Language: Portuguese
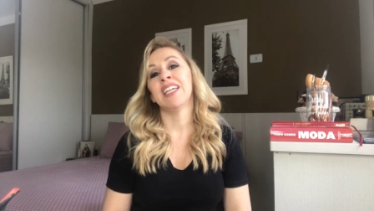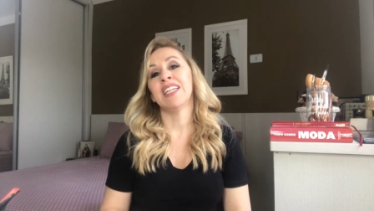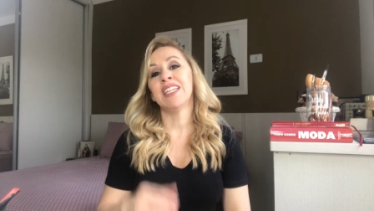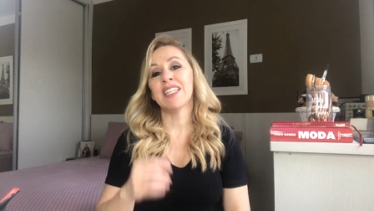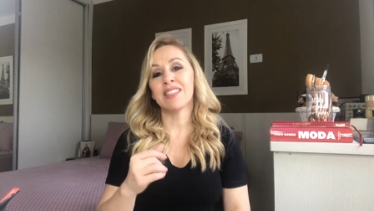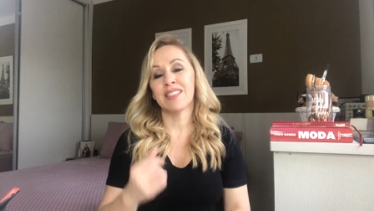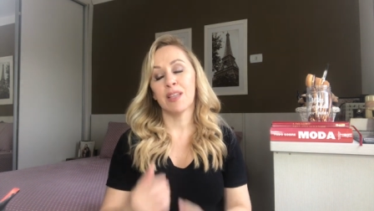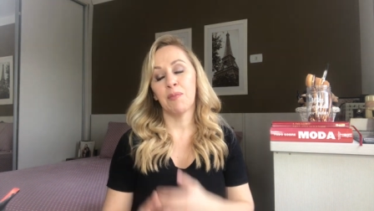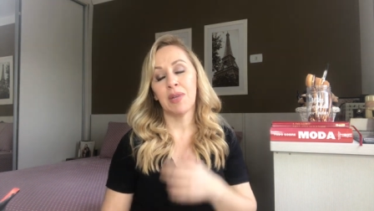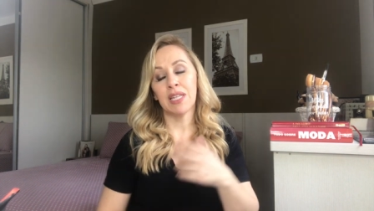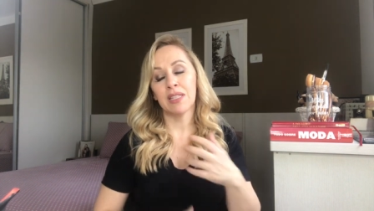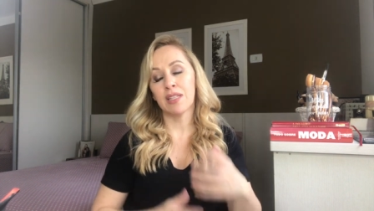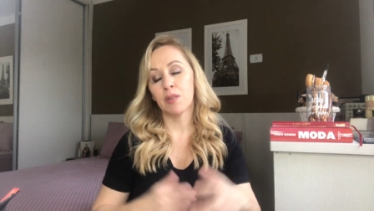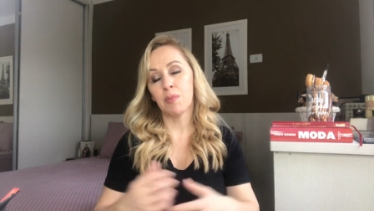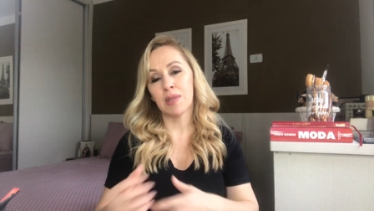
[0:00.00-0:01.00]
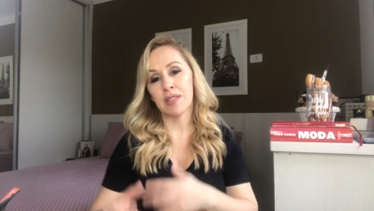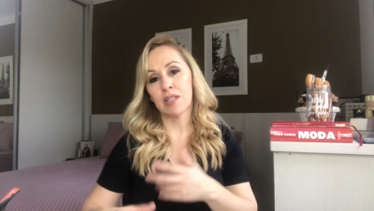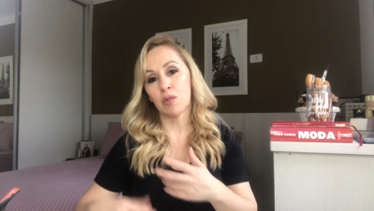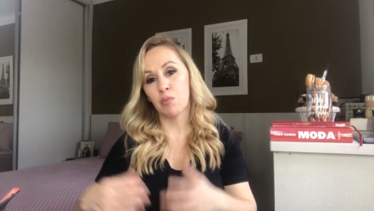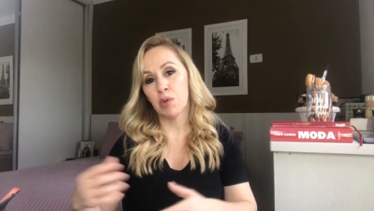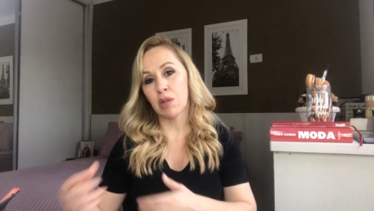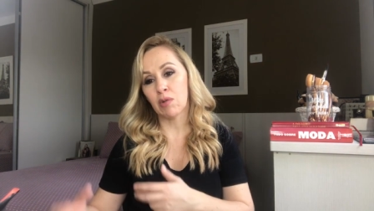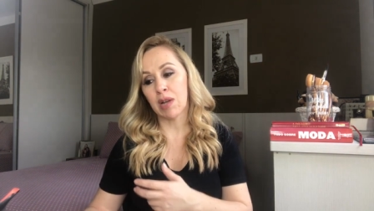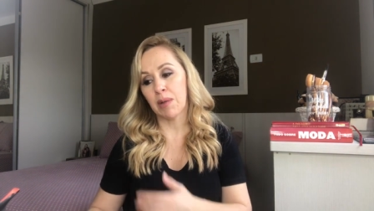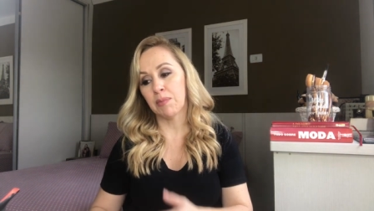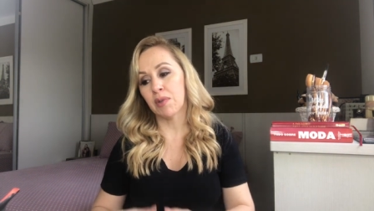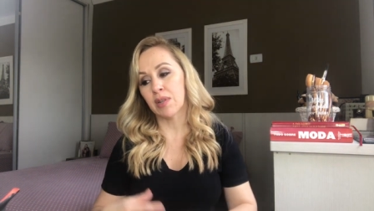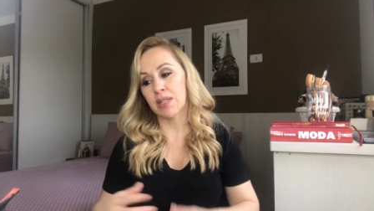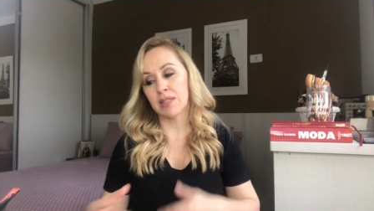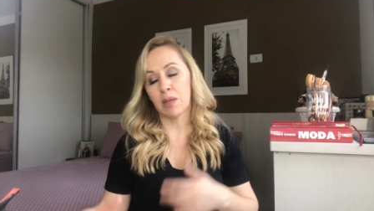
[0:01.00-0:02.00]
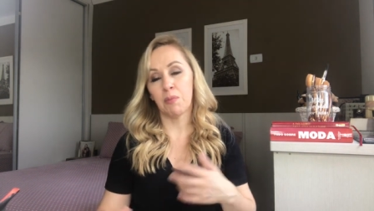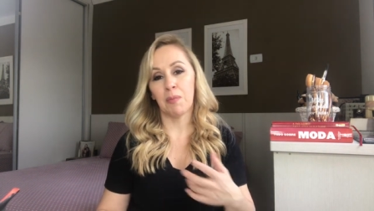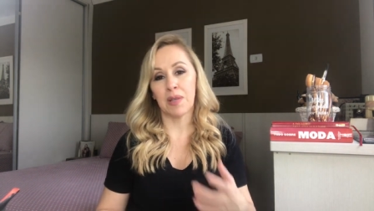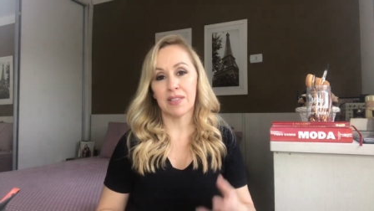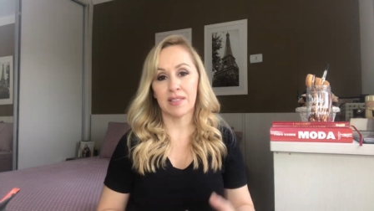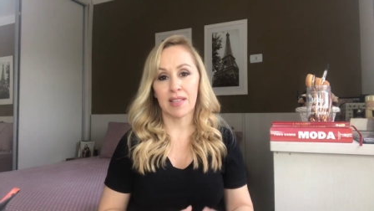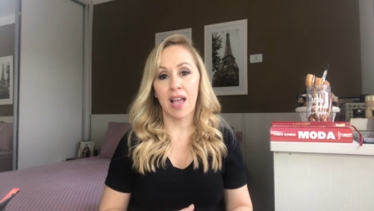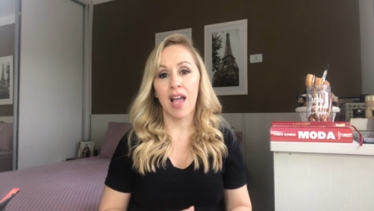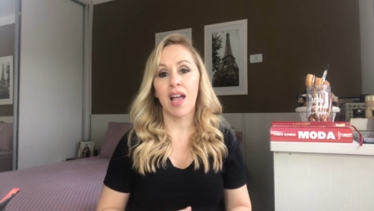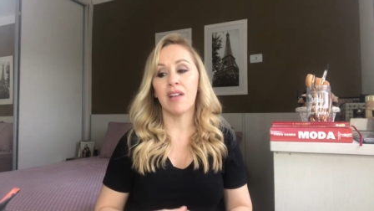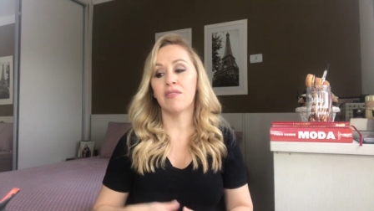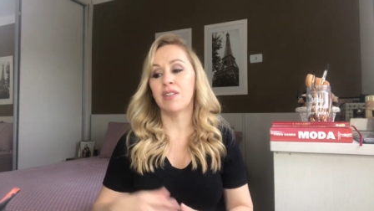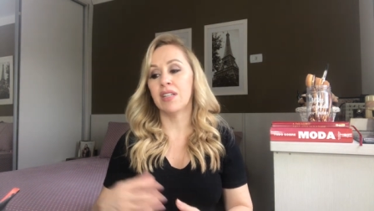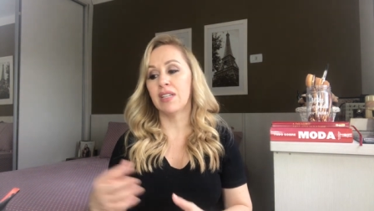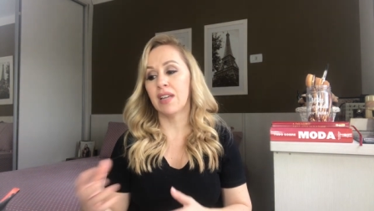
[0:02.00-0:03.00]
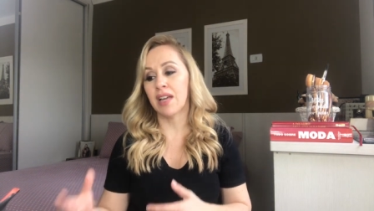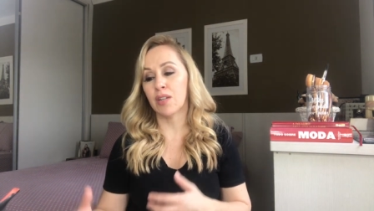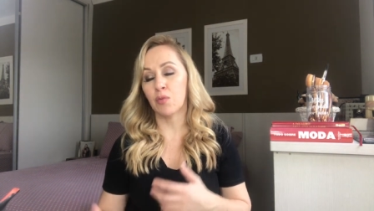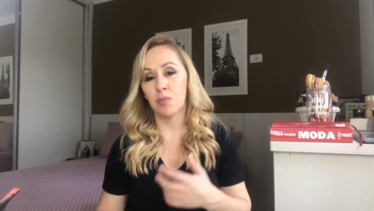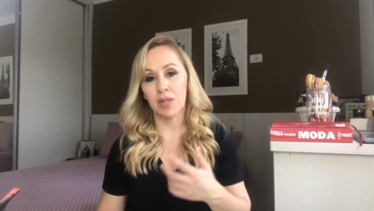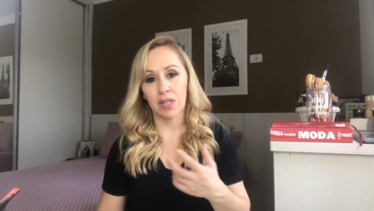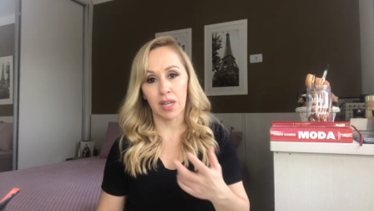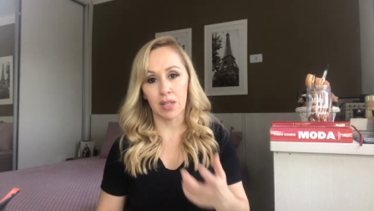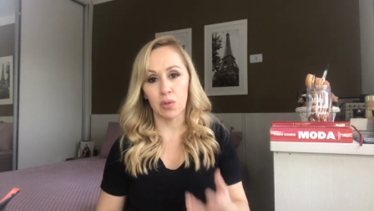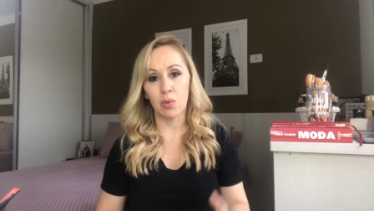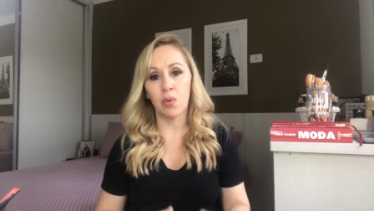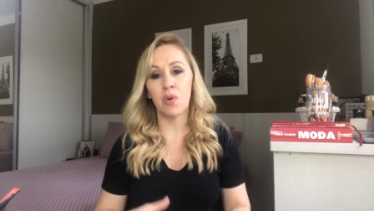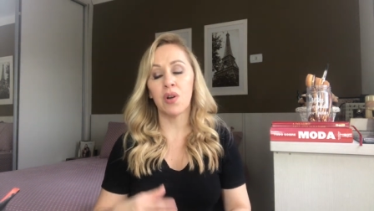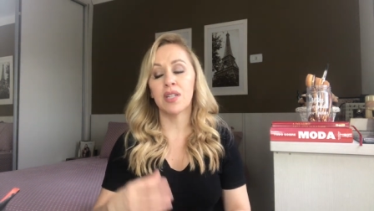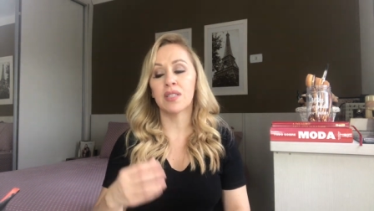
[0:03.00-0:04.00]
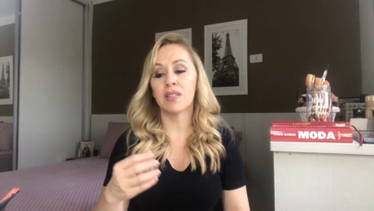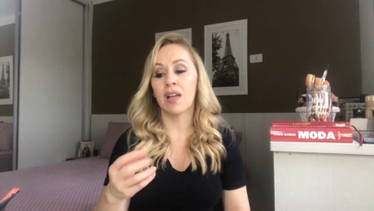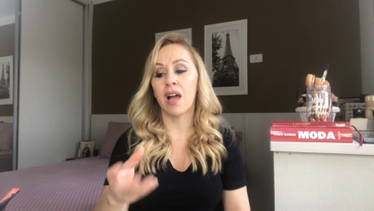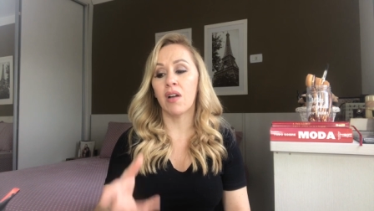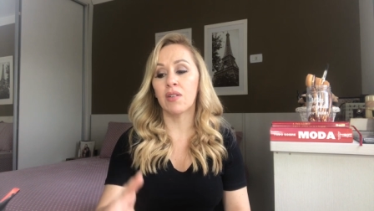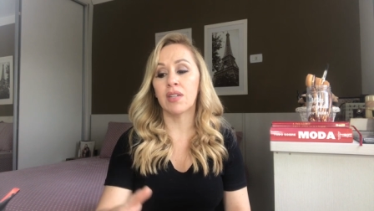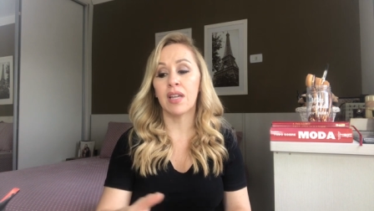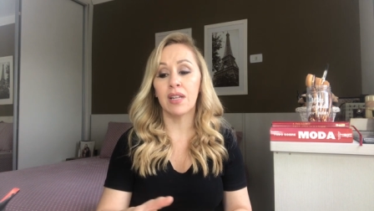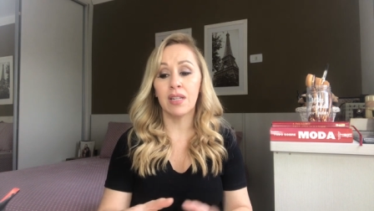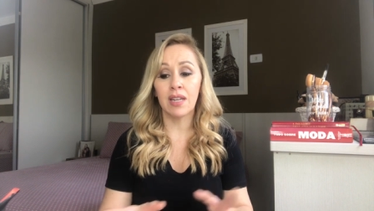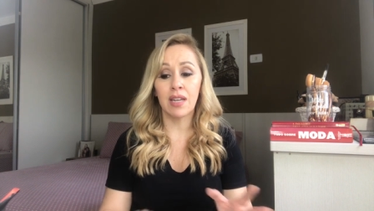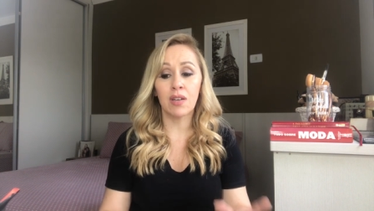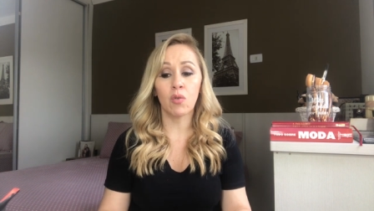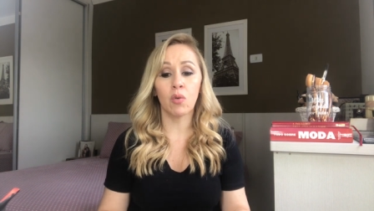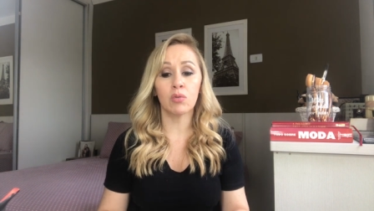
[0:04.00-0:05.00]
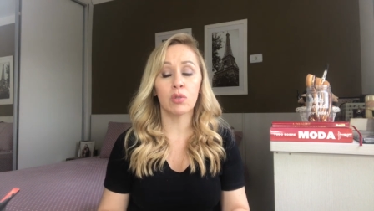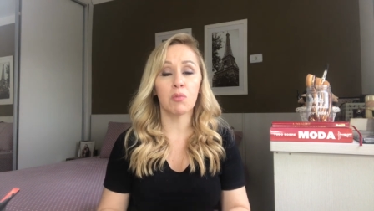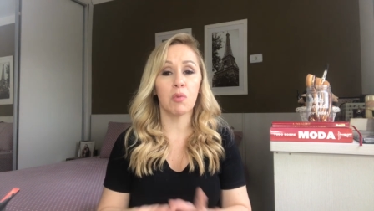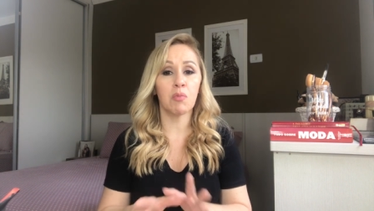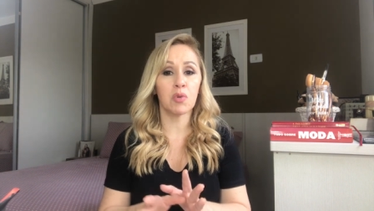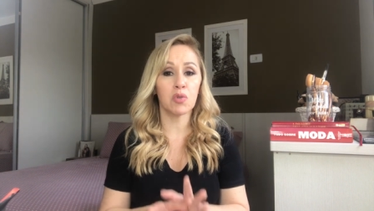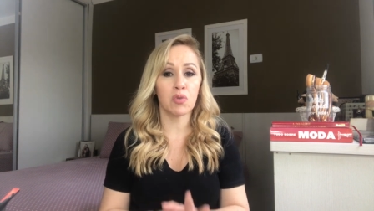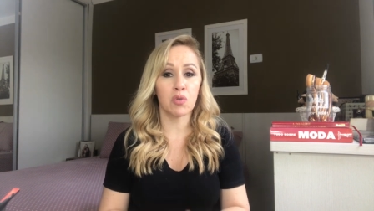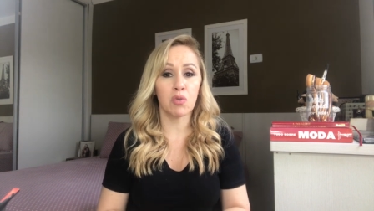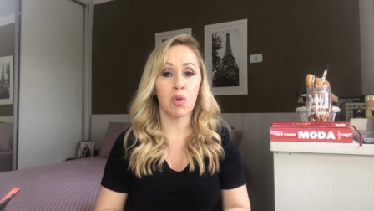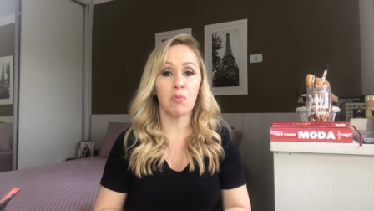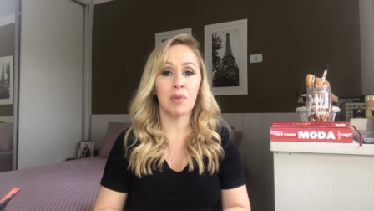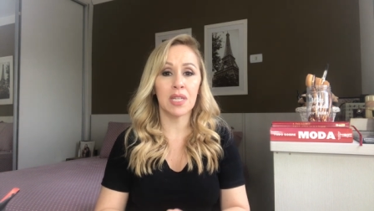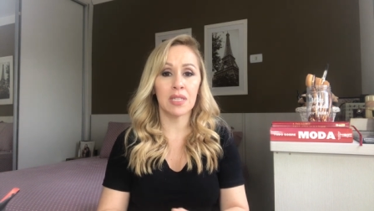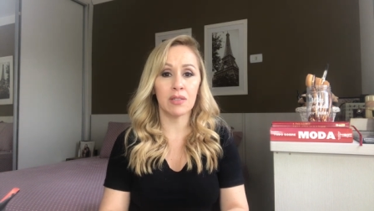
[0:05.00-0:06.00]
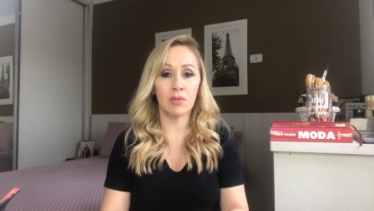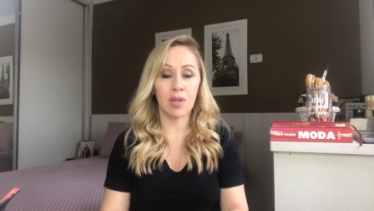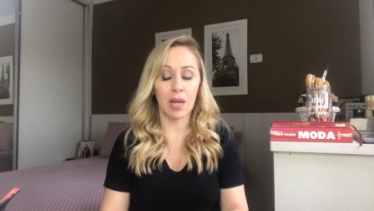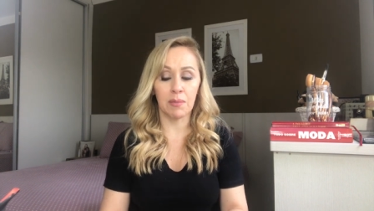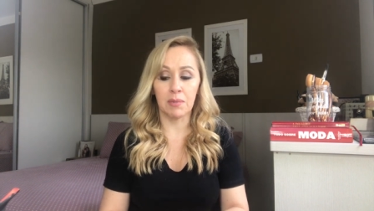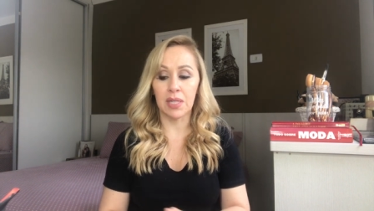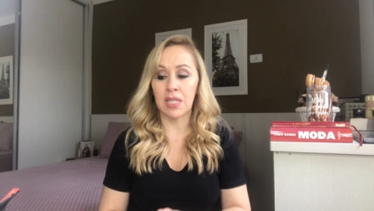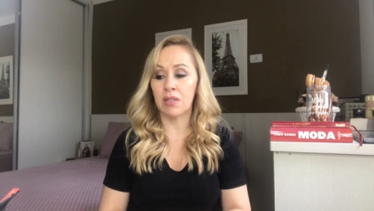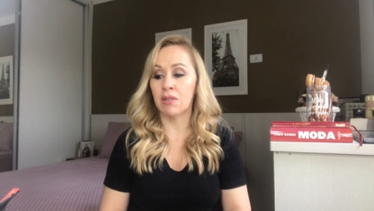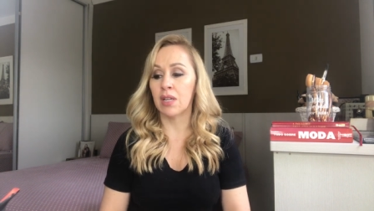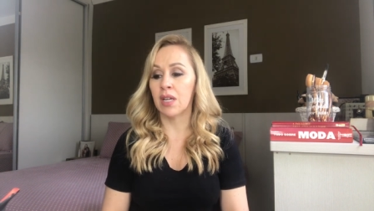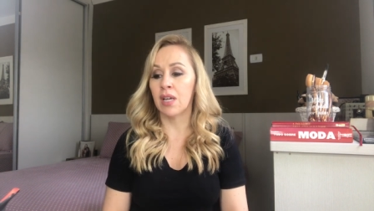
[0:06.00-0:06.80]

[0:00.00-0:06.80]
E esse samaritano passando pelo caminho que ele sempre passava, ele era um mercador e tal, e ele encontra uma pessoa à beira do caminho.